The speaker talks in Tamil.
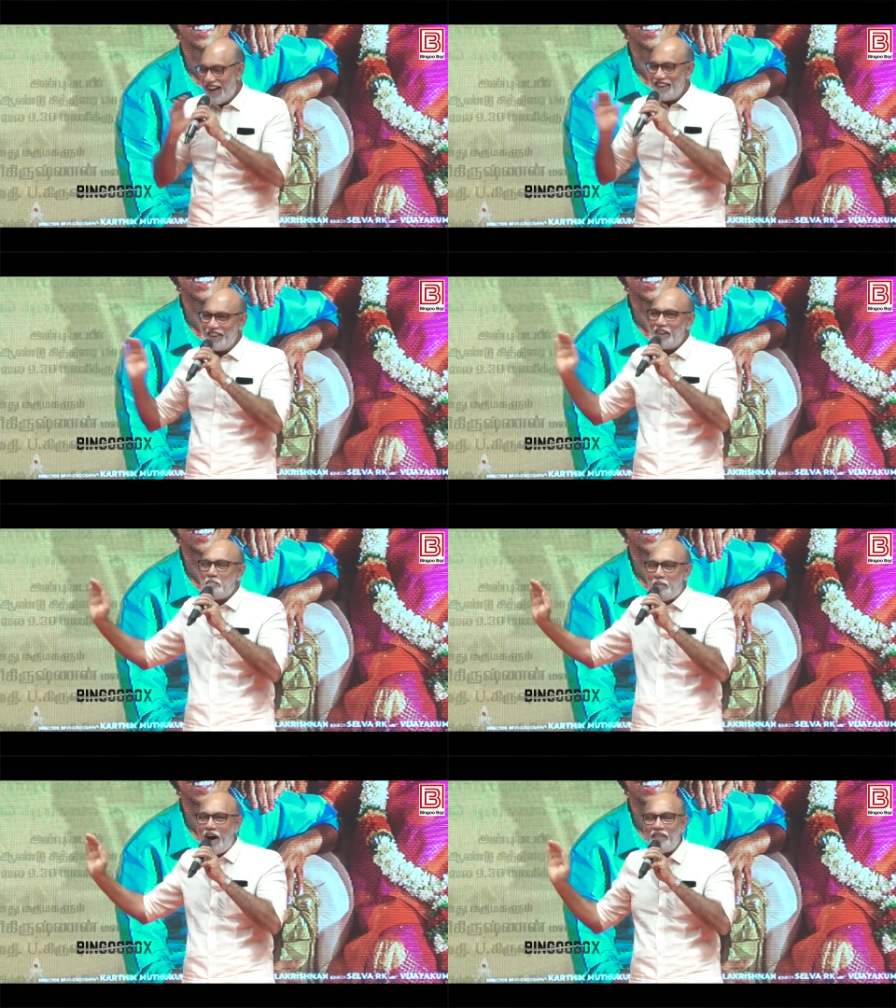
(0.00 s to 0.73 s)
அந்த
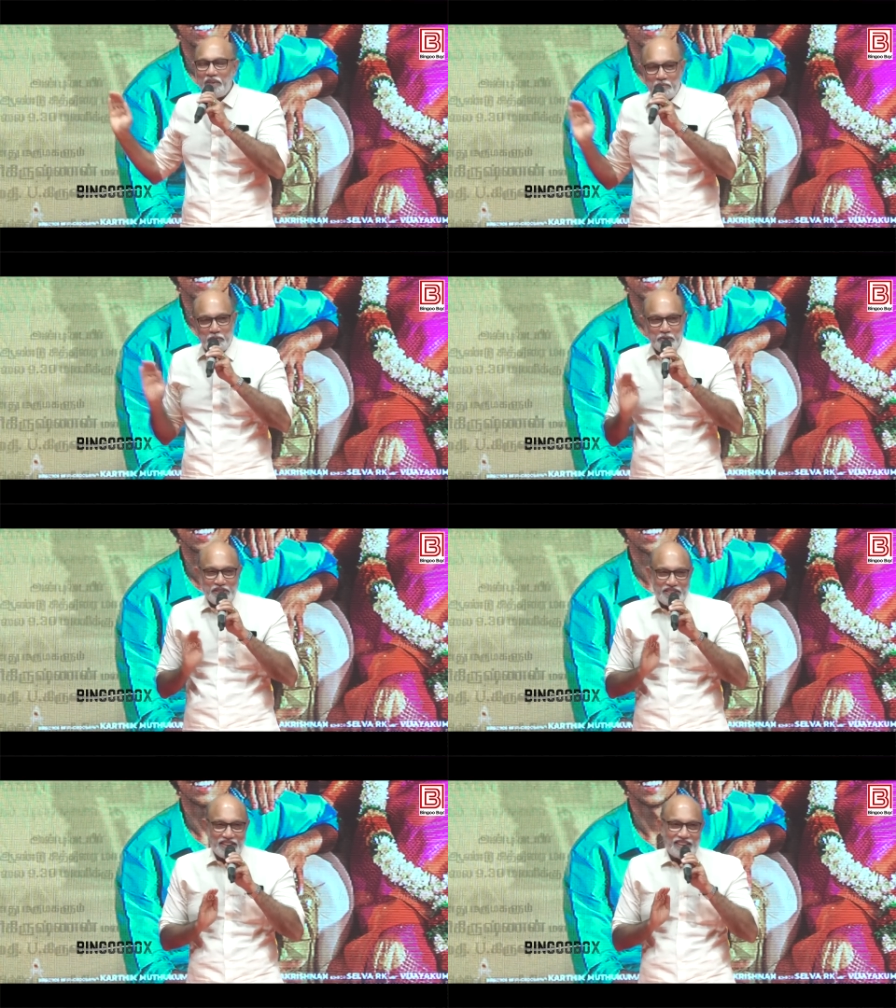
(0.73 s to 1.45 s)
பாவம்
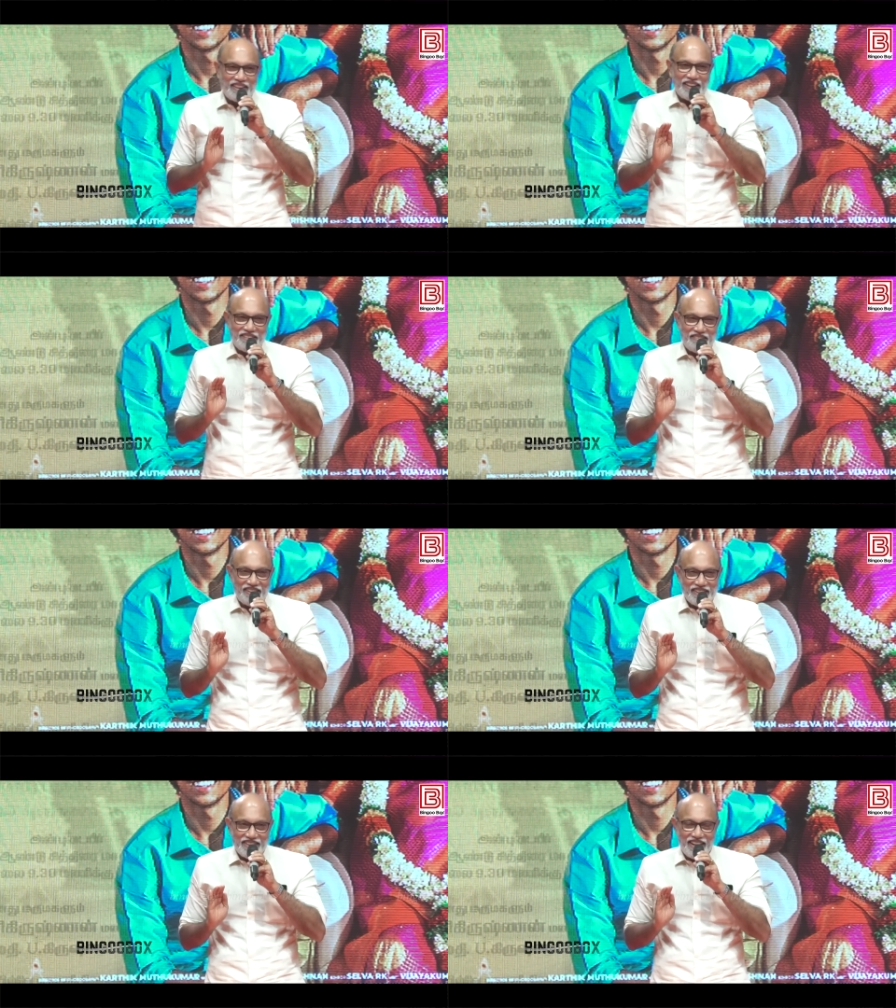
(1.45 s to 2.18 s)
மூஞ்சி சத்யராஜ்
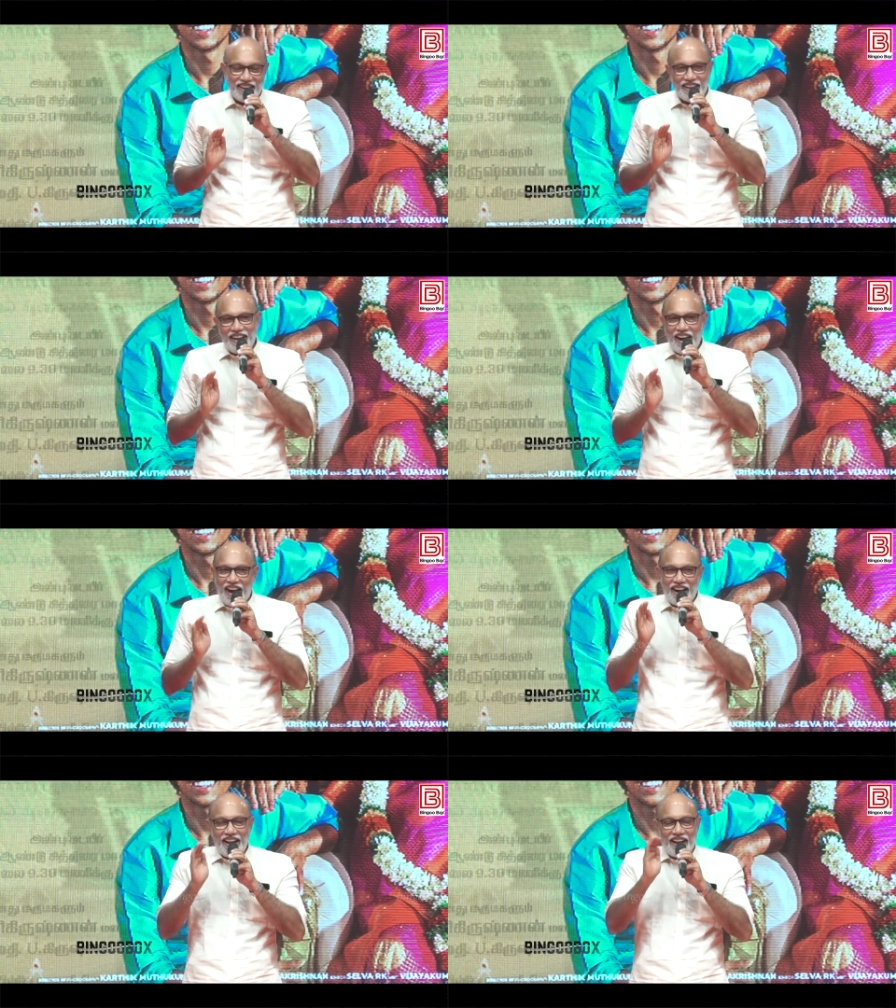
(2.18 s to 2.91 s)
வேணும் சார்
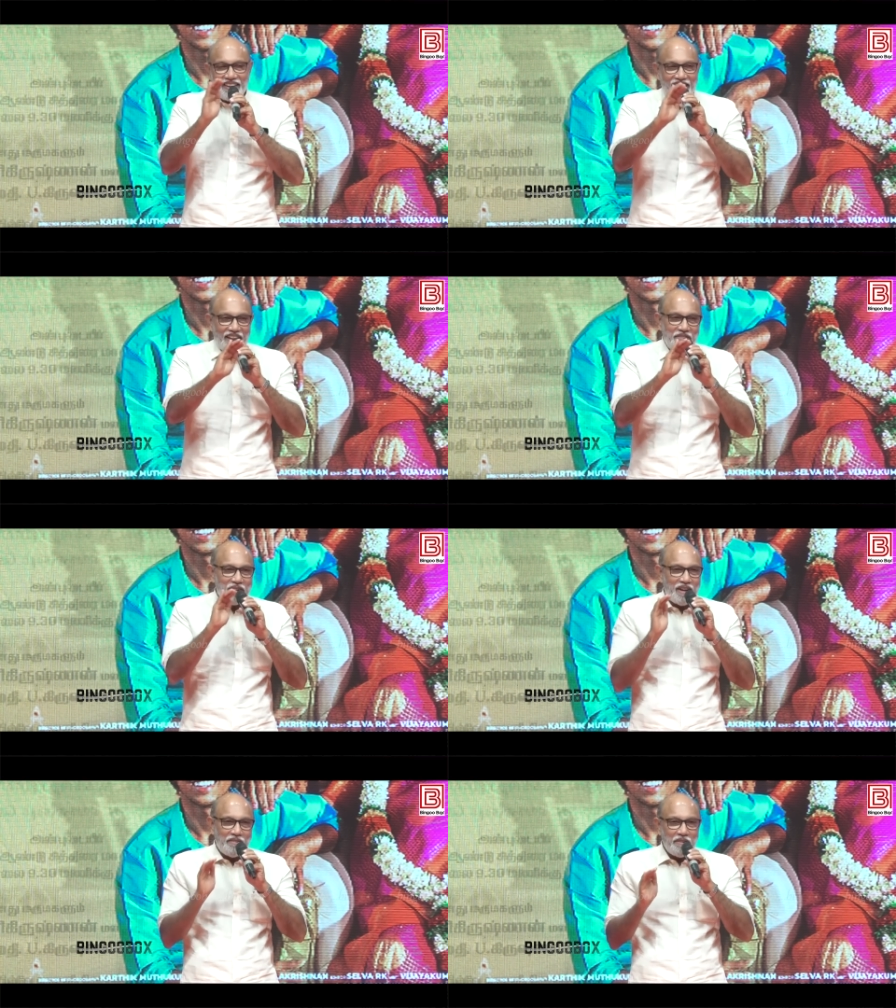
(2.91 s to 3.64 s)
ஆனால் அந்த
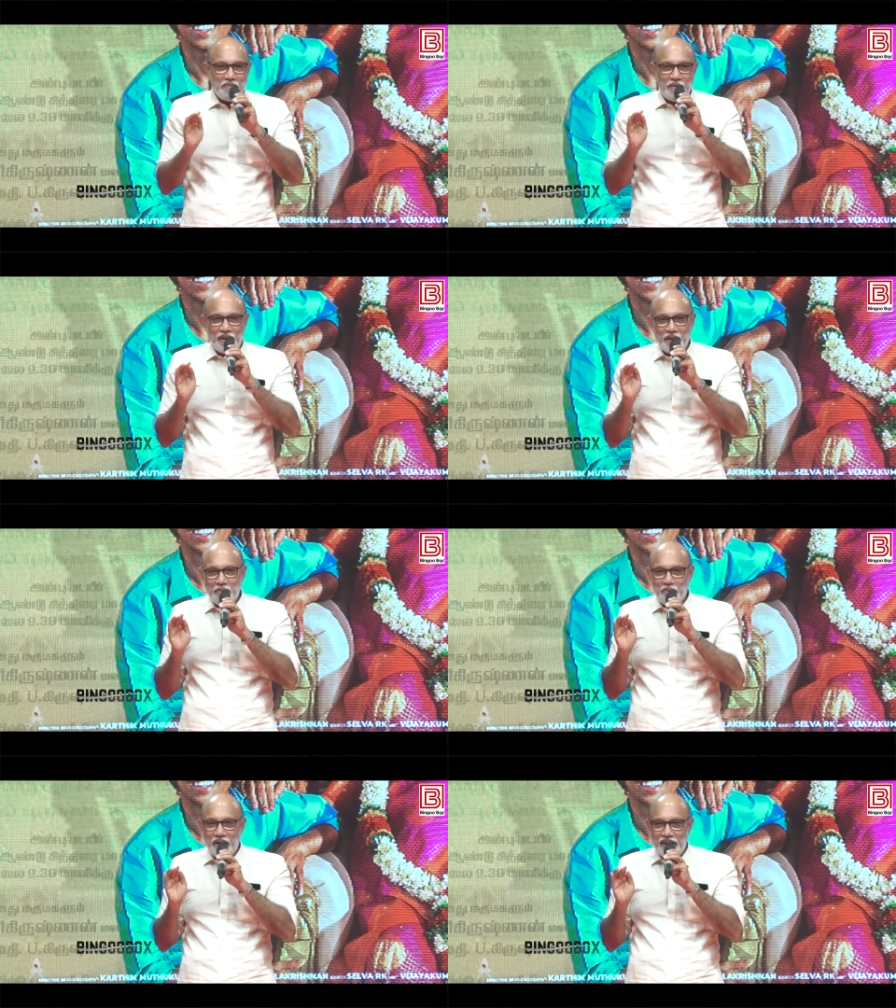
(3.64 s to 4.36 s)
அளவுக்கு கவுண்டமணி
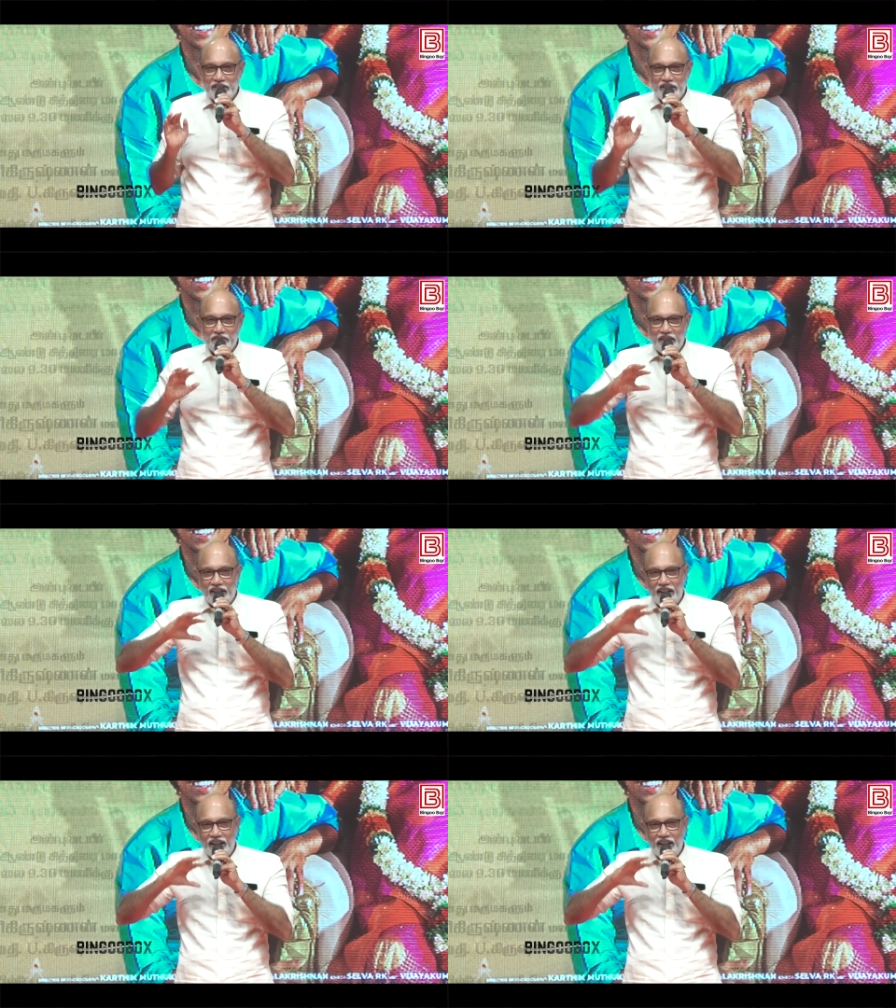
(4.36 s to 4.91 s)
என்ன கூட அடித்த அளவுக்கு